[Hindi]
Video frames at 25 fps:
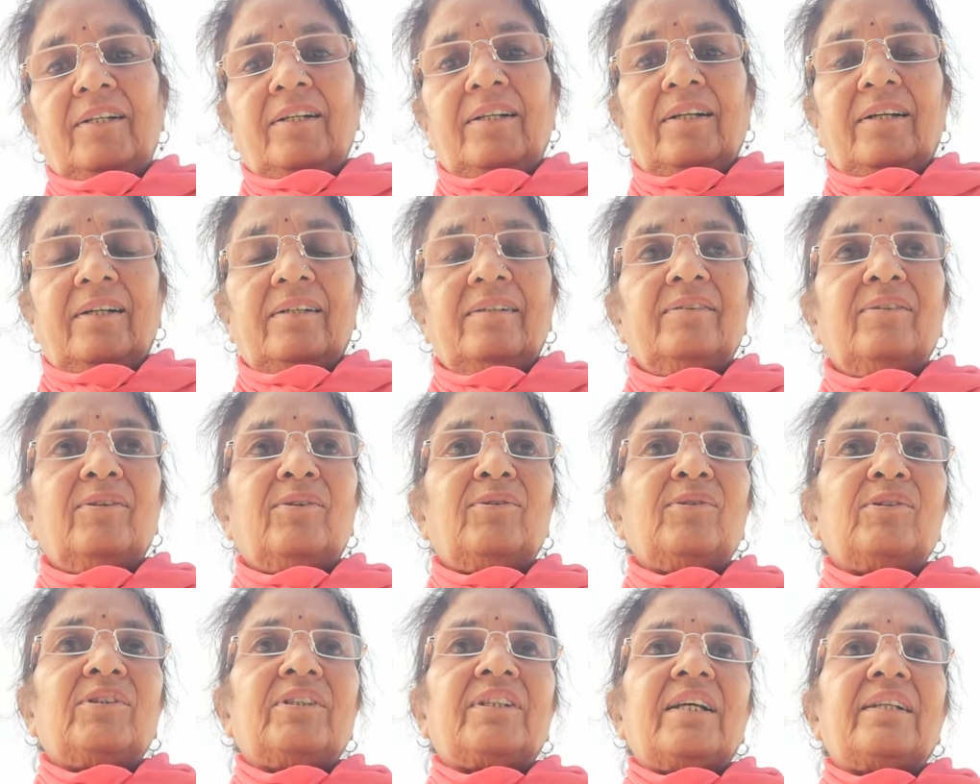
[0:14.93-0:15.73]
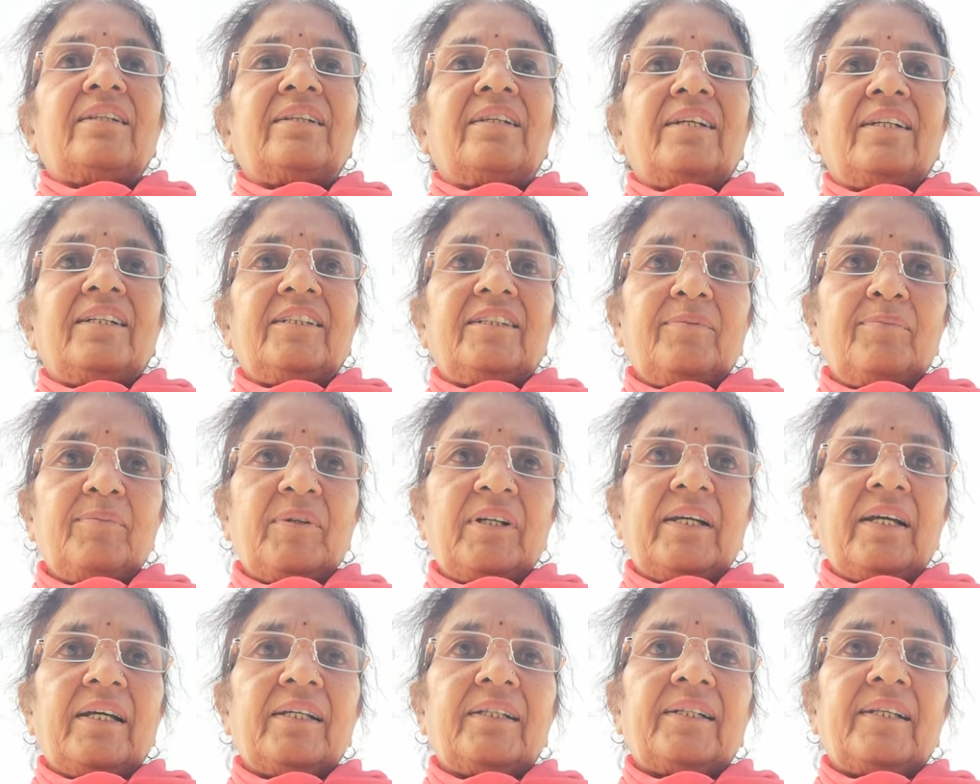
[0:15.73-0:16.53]
लग्न को संदेश
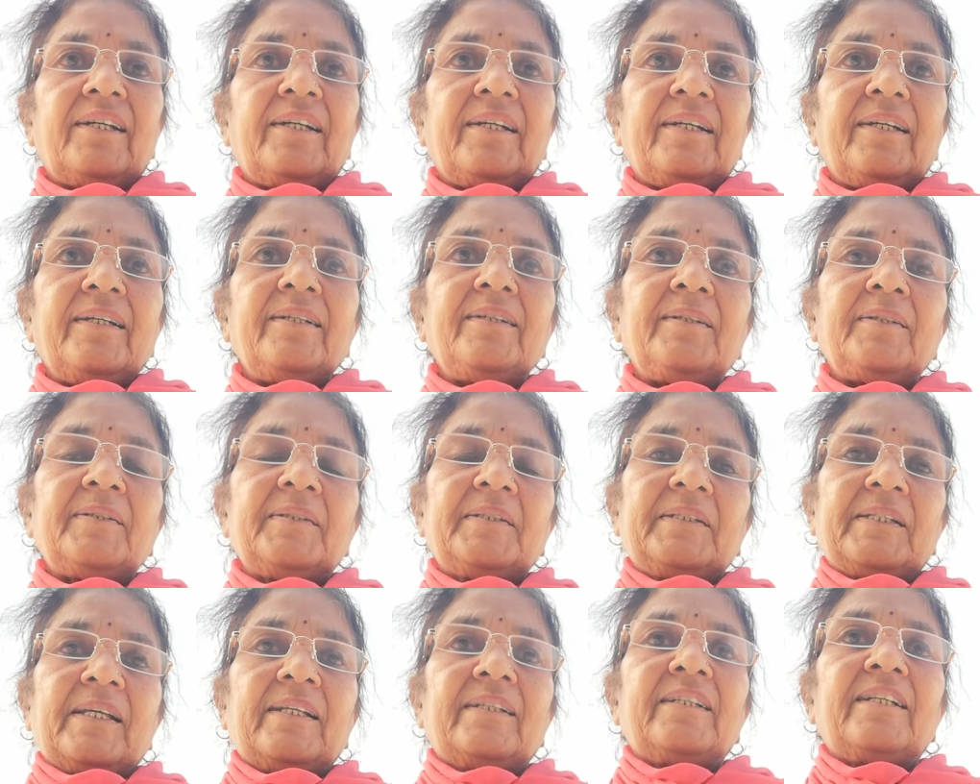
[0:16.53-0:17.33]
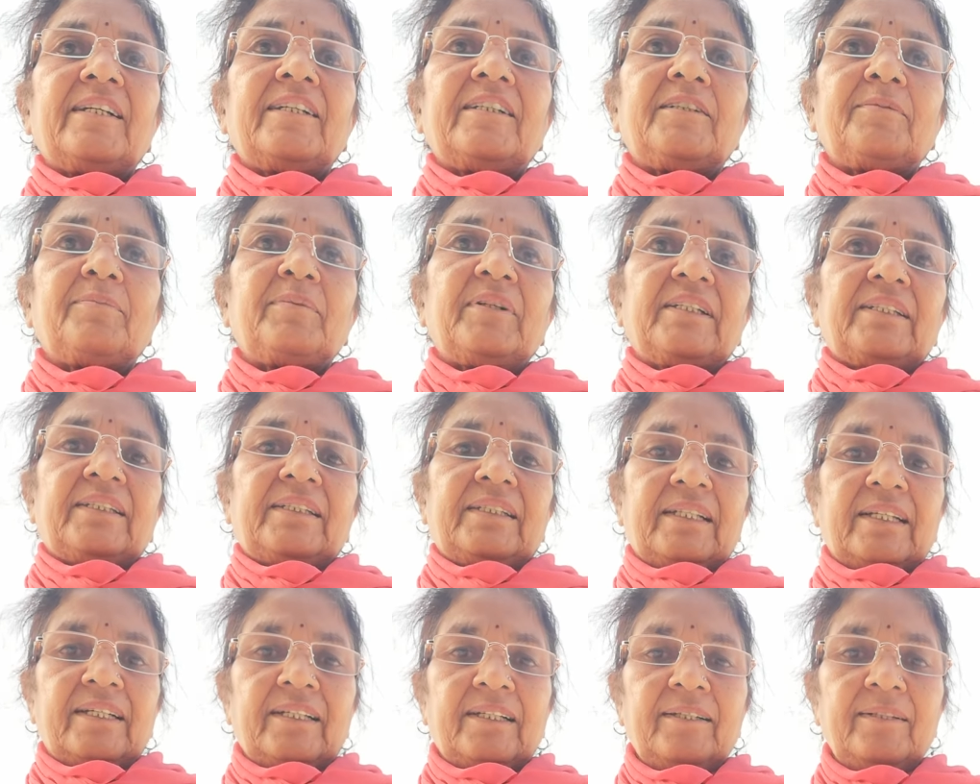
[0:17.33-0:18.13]
भी कहते हैं संदेश
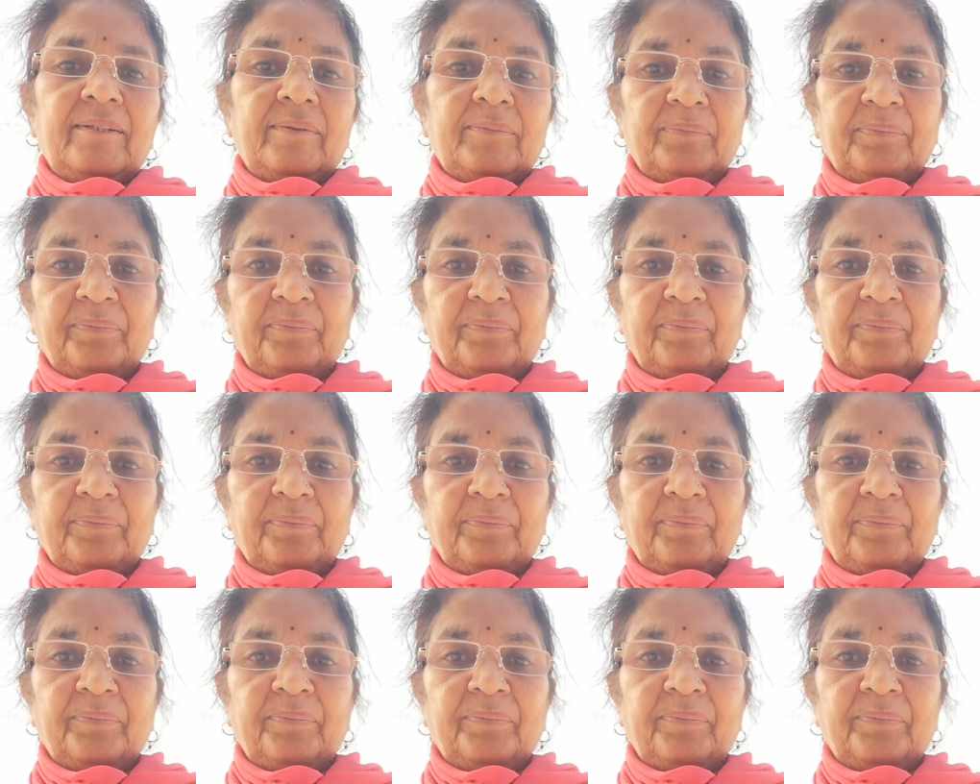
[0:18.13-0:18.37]
भेजते हैं